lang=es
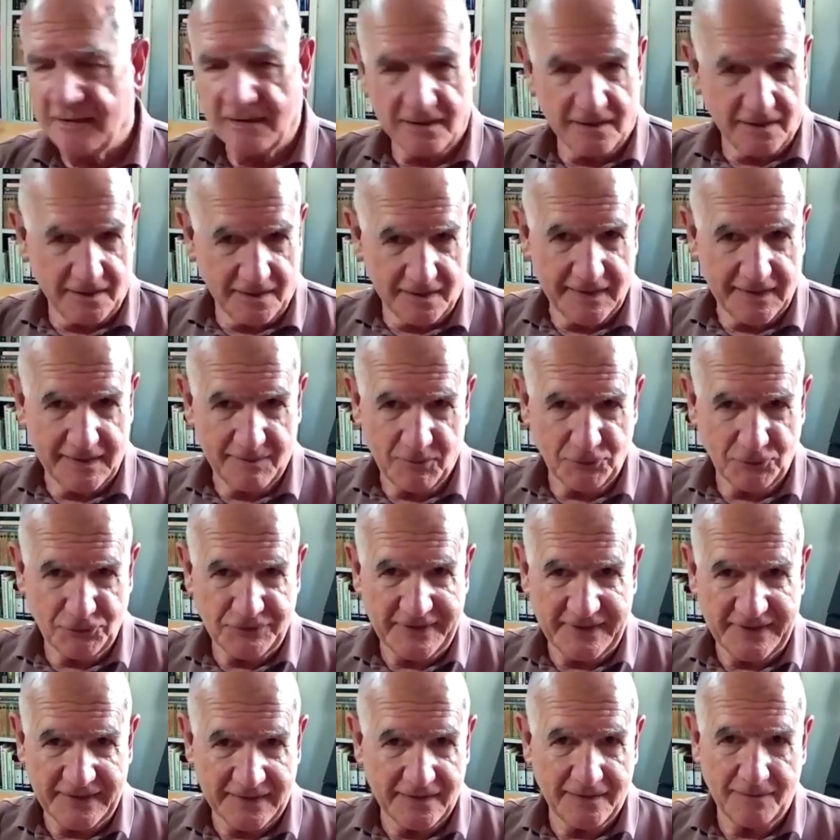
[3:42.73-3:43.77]
Irene
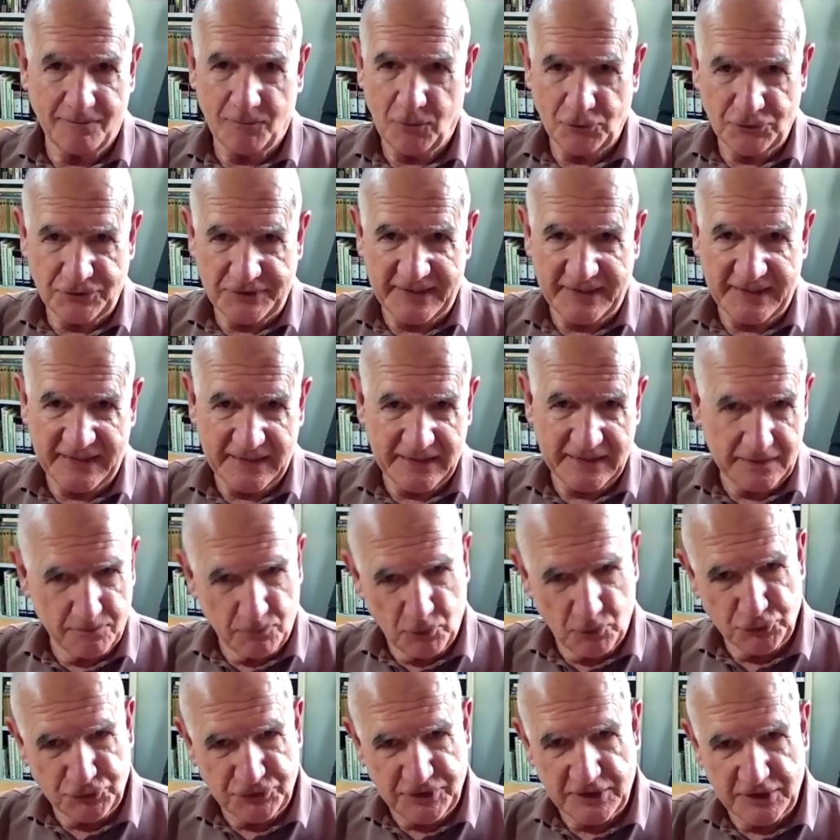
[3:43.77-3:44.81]
Montera, Montere,
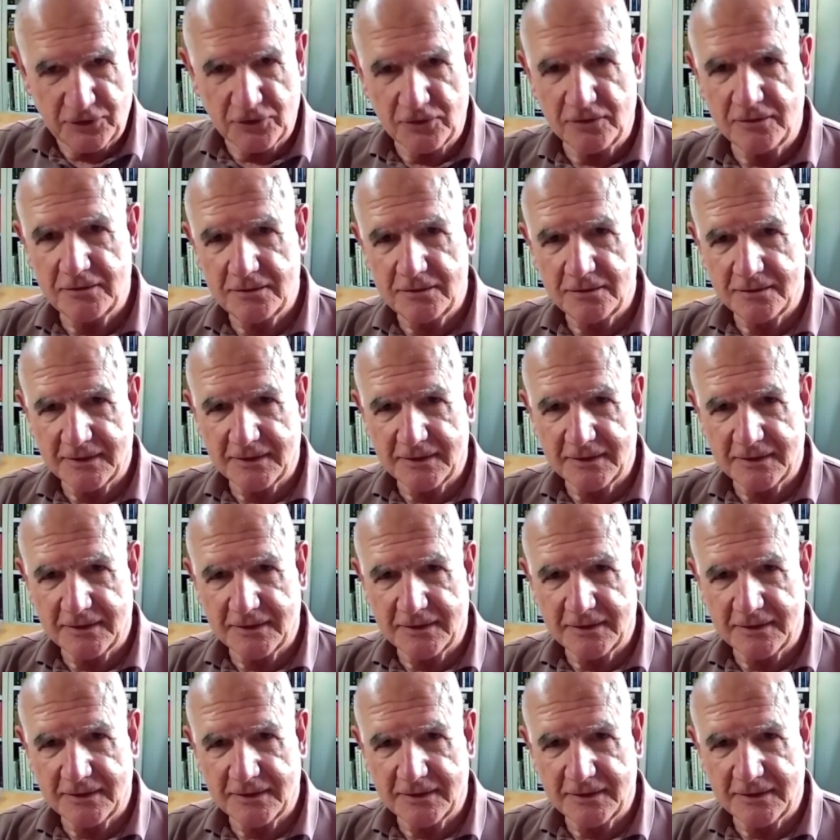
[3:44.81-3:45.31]
Montero,